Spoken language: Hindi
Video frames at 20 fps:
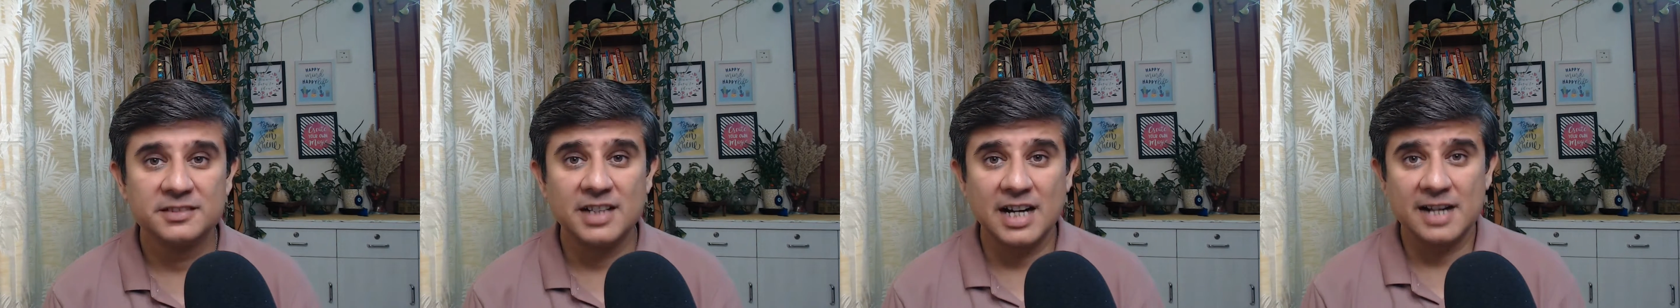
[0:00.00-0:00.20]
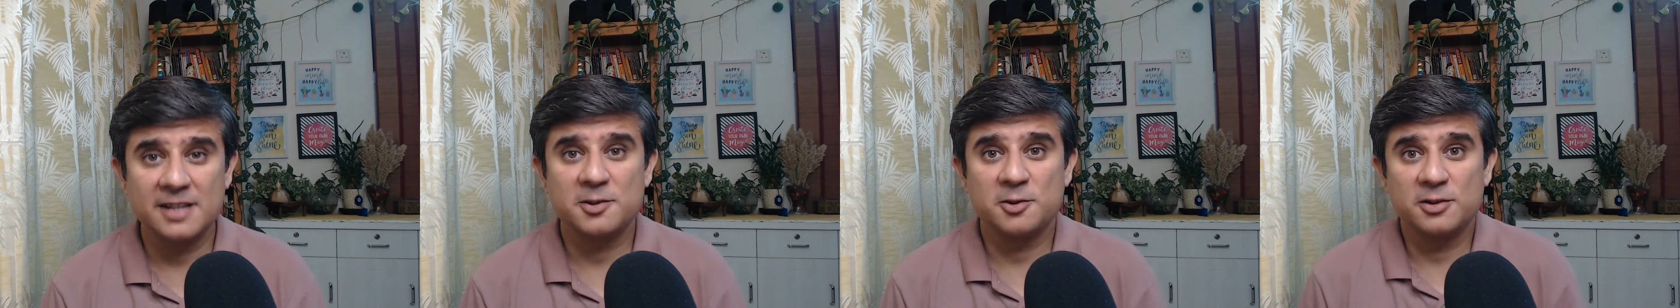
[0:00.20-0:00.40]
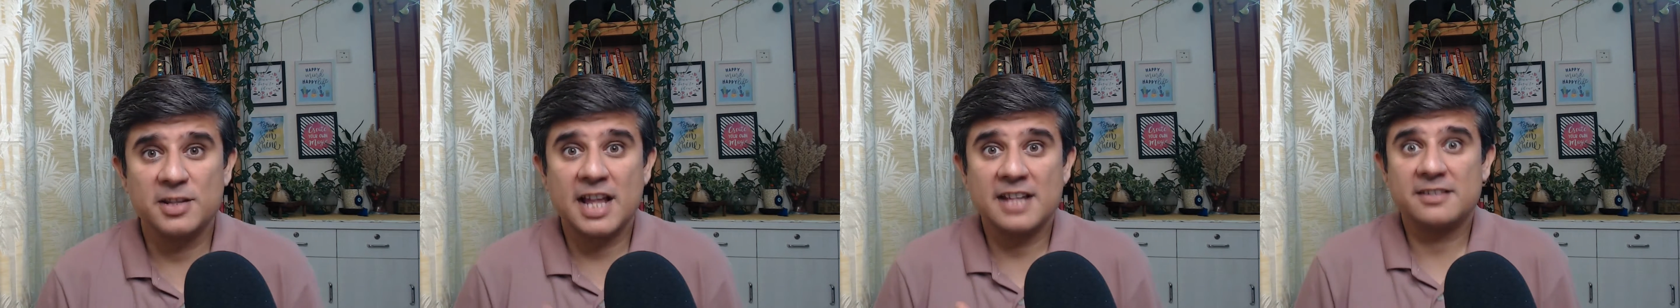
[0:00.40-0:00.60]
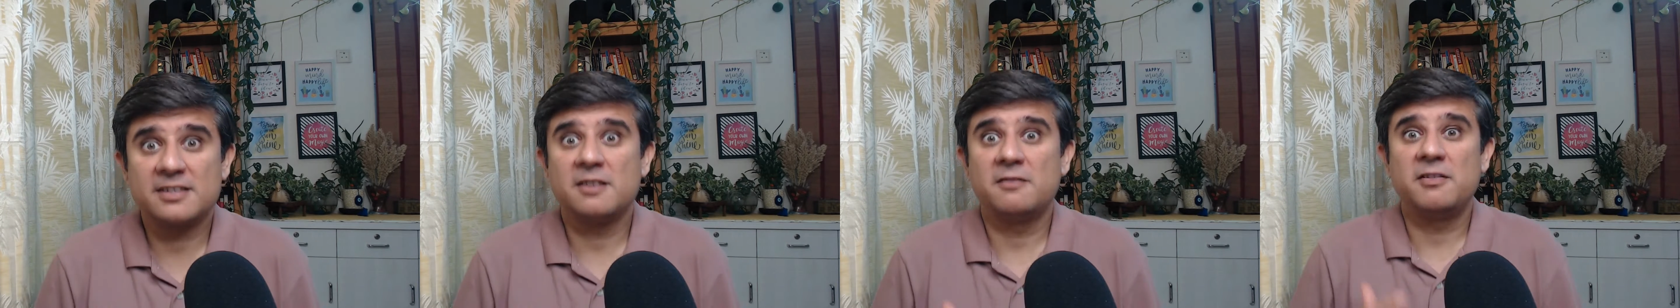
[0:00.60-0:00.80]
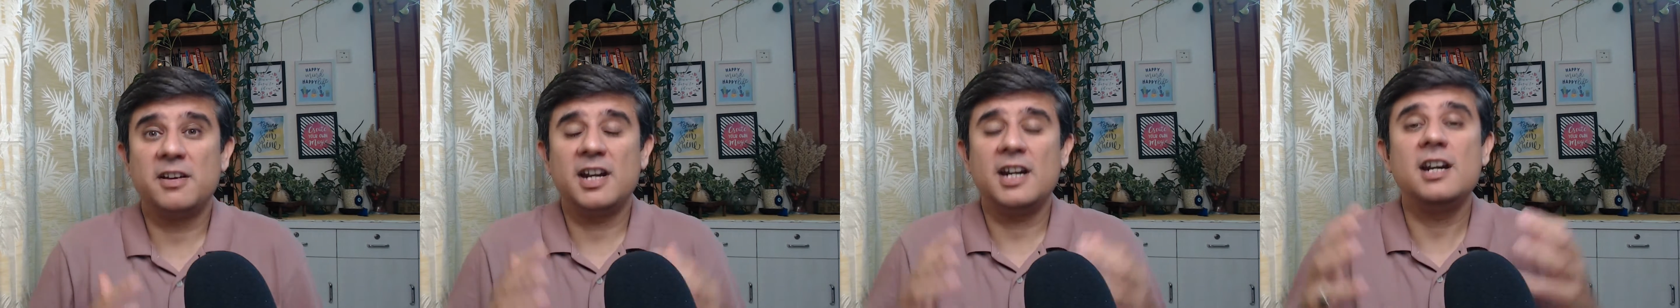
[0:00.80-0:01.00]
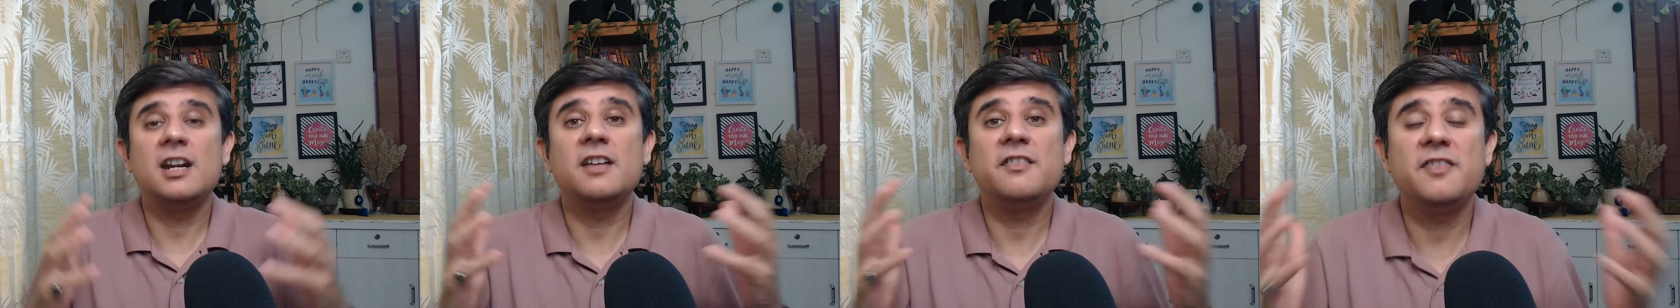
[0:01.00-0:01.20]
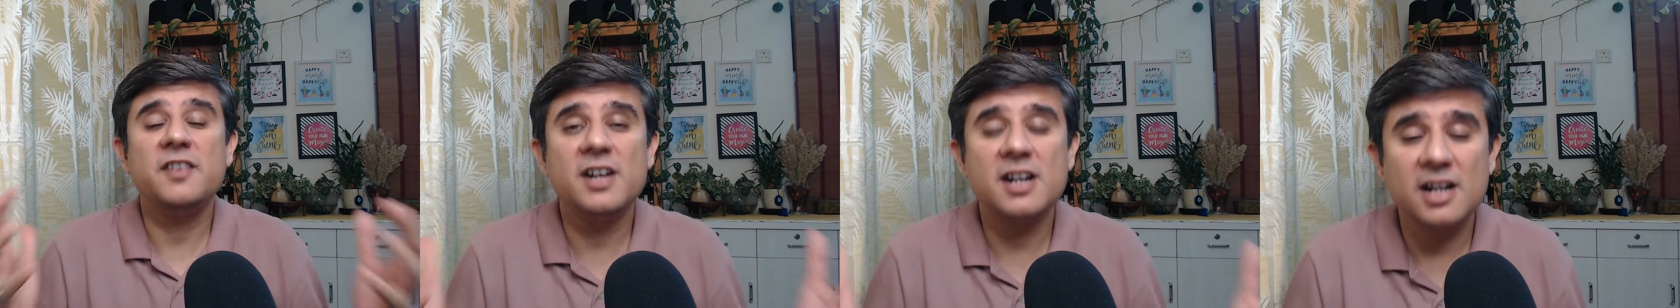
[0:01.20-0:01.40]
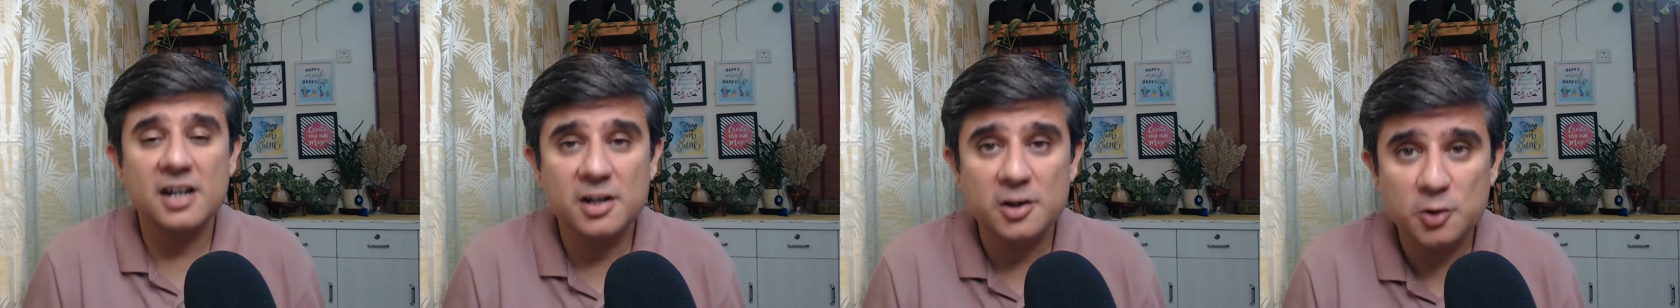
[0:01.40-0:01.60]
right so that's a very
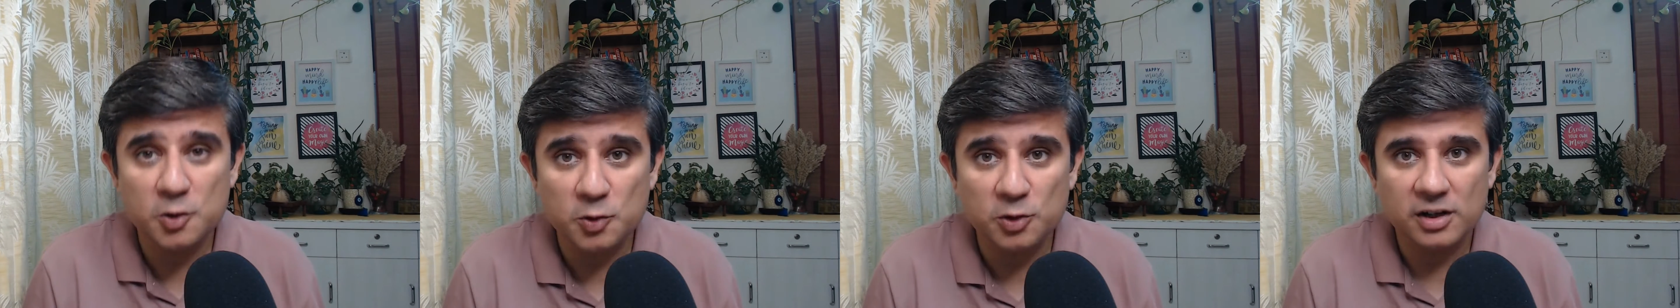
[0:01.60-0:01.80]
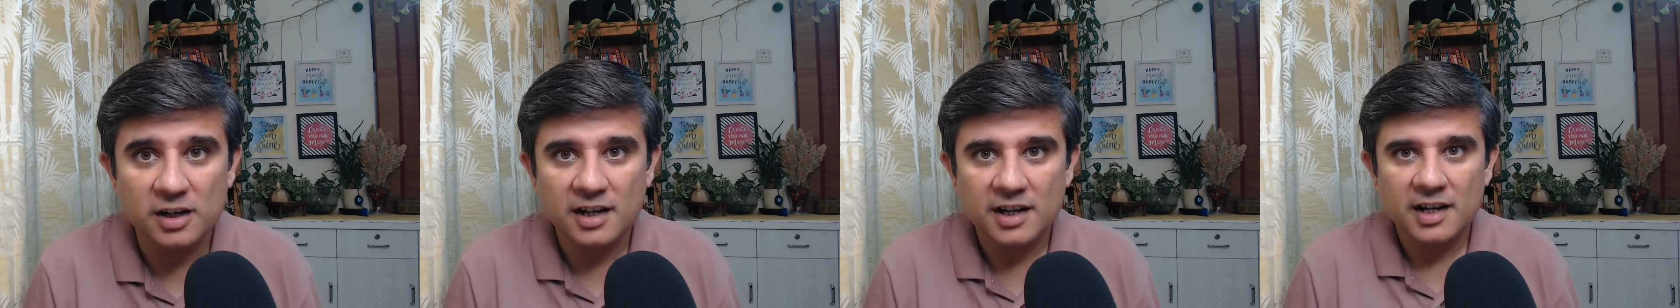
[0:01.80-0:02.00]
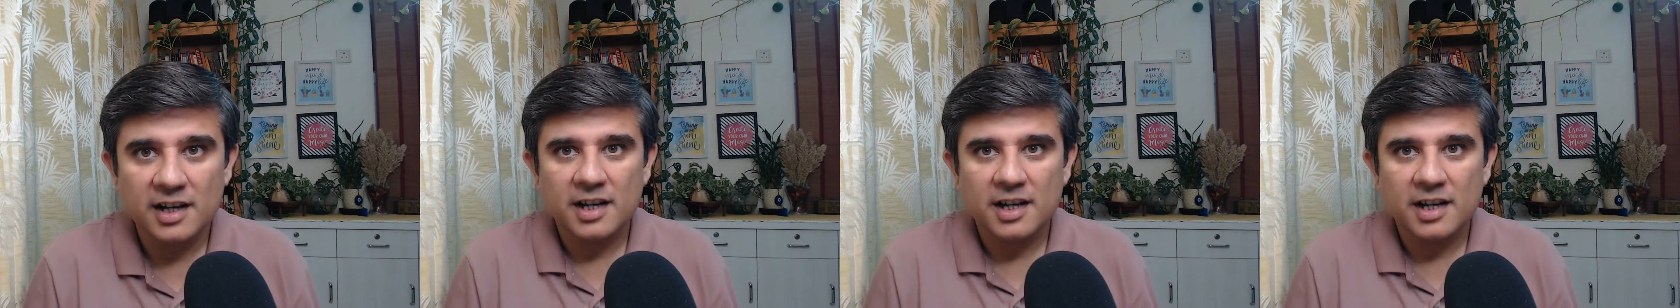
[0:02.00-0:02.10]
difficult rule